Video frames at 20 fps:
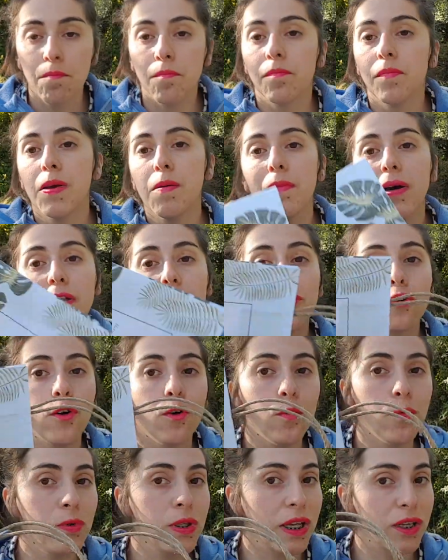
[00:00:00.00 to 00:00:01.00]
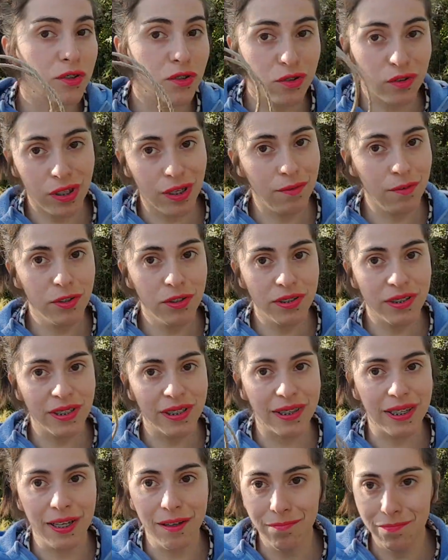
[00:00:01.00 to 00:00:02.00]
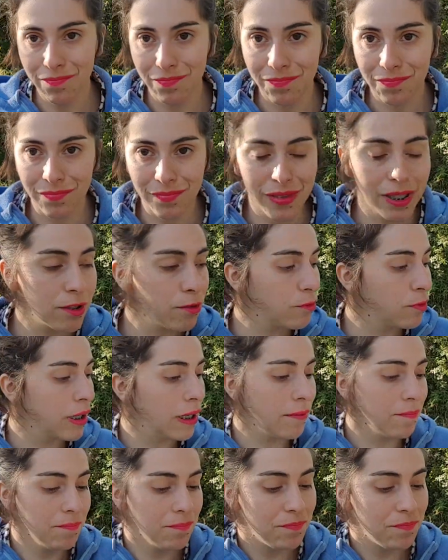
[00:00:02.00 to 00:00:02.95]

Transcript: Me mandó una sola bolsita, Natura.